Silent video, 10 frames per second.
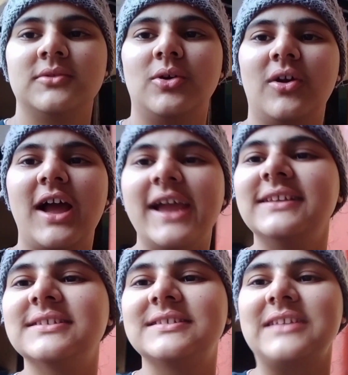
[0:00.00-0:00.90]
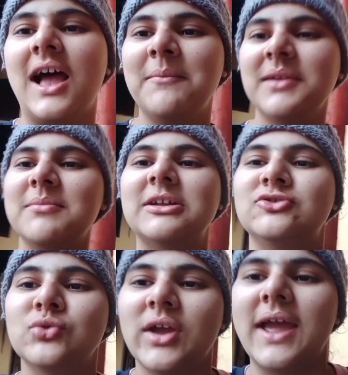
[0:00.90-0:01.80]
तो गाइज शाम के बज
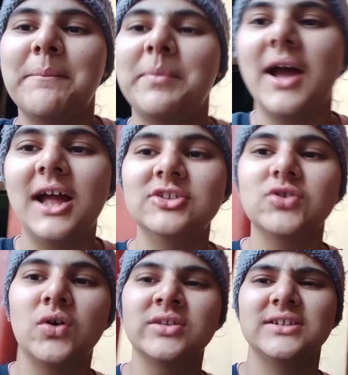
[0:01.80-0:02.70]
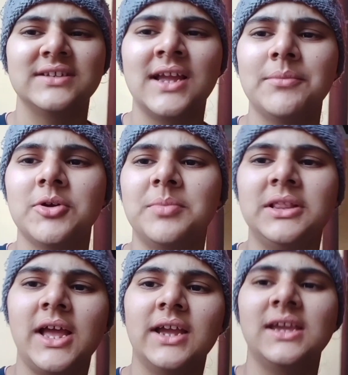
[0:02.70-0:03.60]
चुके हैं पाँच और जैसे कि आपको
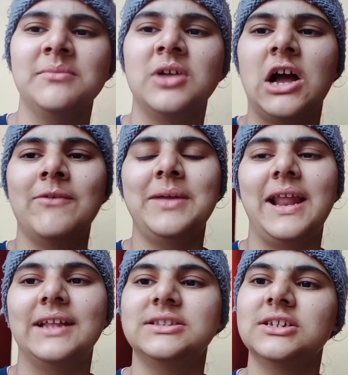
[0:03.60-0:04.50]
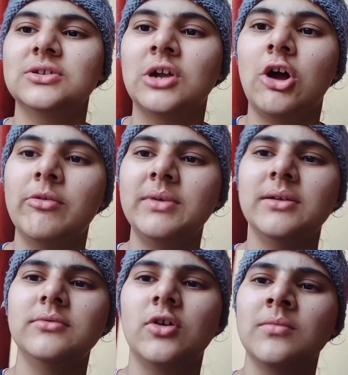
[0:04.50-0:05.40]
पता है कि हम गांव में रहते हैं तो गांव
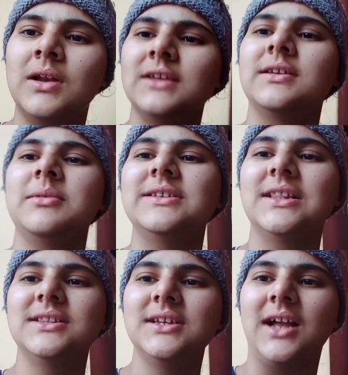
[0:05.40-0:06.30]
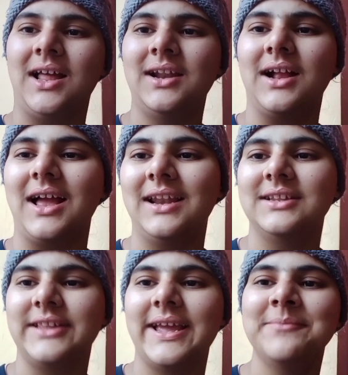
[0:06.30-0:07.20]
में नॉर्मली सभी जल्दी खाना खा
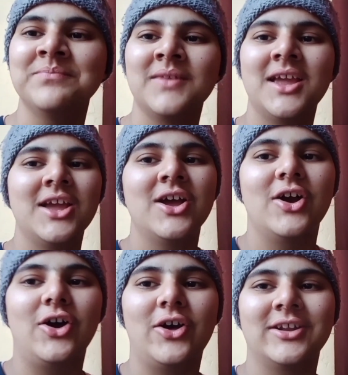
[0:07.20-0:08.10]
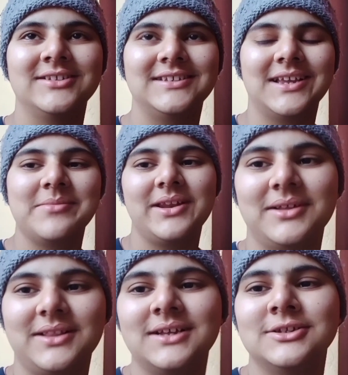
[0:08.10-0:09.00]
लेते हैं और जैसे कि
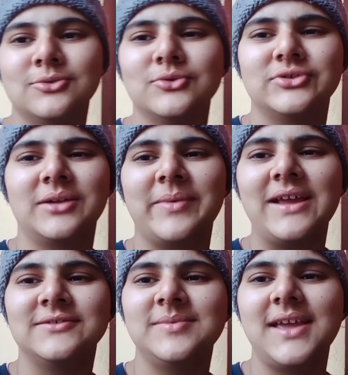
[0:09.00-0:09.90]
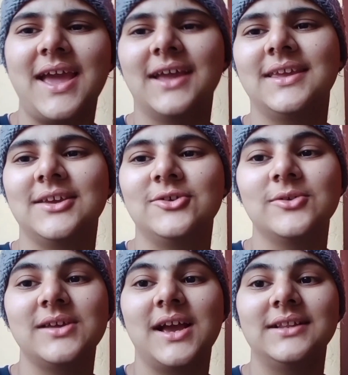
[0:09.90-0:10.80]
बताया था कुछ सरप्राइज़ भी है कि
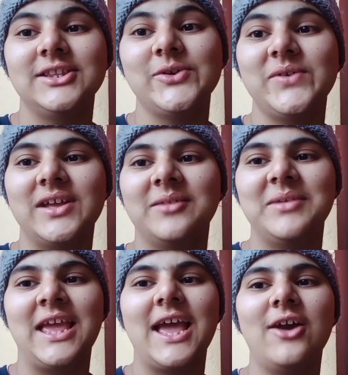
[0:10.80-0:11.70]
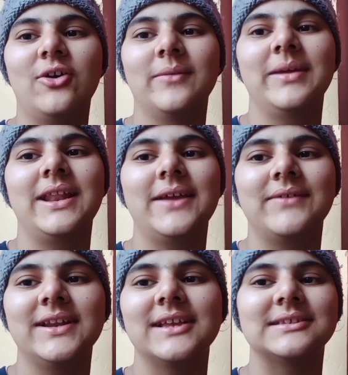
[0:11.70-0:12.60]
क्योंकि आज न्यू ईयर भी है और मेरे
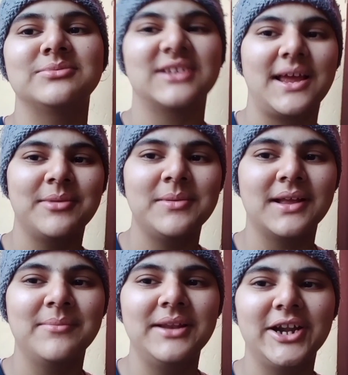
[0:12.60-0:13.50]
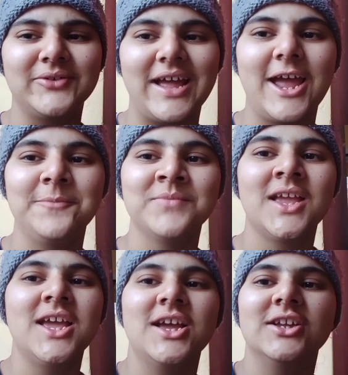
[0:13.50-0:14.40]
वन के सब्सक्राइबर भी कंप्लीट हुए हैं
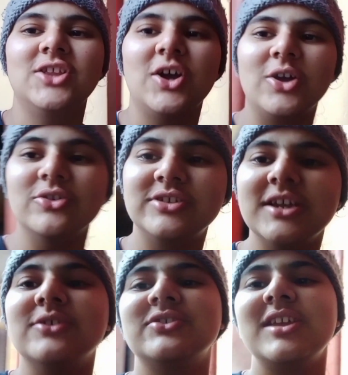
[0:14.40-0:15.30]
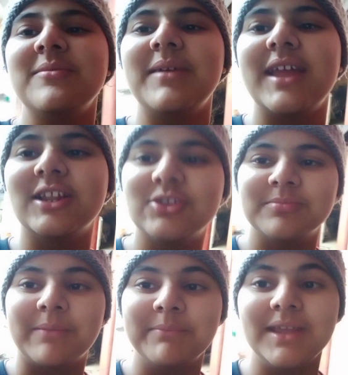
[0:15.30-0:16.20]
तो उसी खुशी में
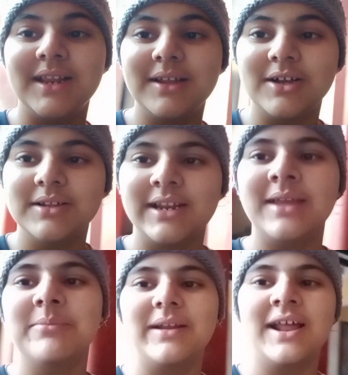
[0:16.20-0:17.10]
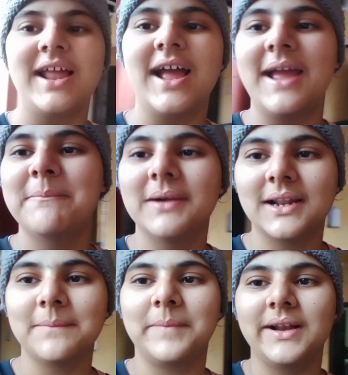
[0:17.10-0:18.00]
मम्मी ने बनाया है
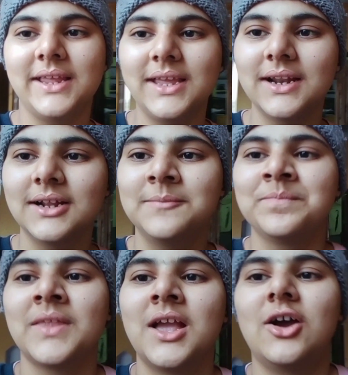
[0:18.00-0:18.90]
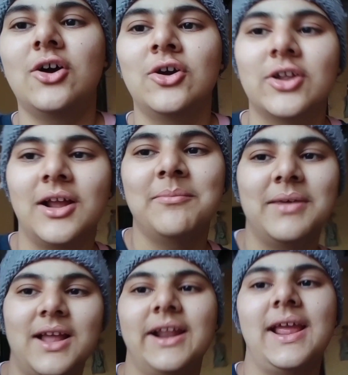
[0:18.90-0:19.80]
मटर पनीर और हम
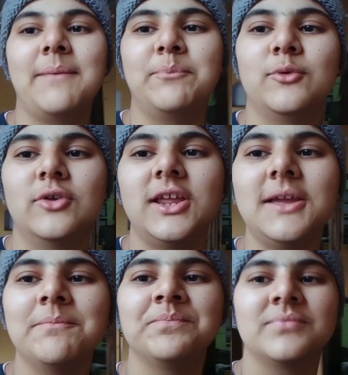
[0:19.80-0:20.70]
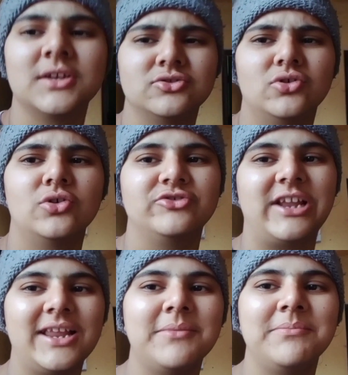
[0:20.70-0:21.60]
बना रहे हैं पूरी तो
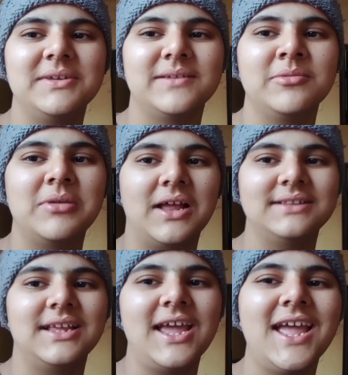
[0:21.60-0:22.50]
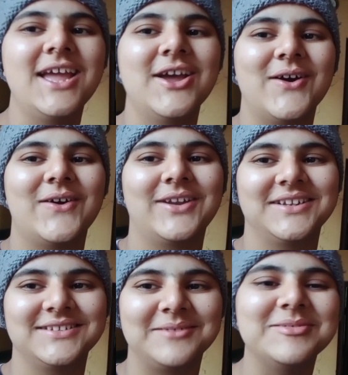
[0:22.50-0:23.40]
चलिए मम्मी से भी मिलाते हैं
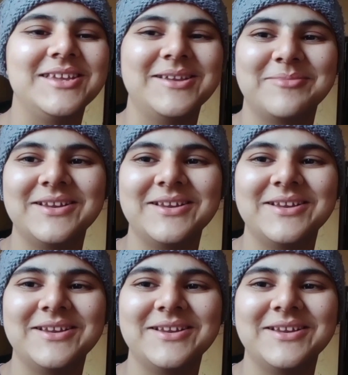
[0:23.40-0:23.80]
और सब्जी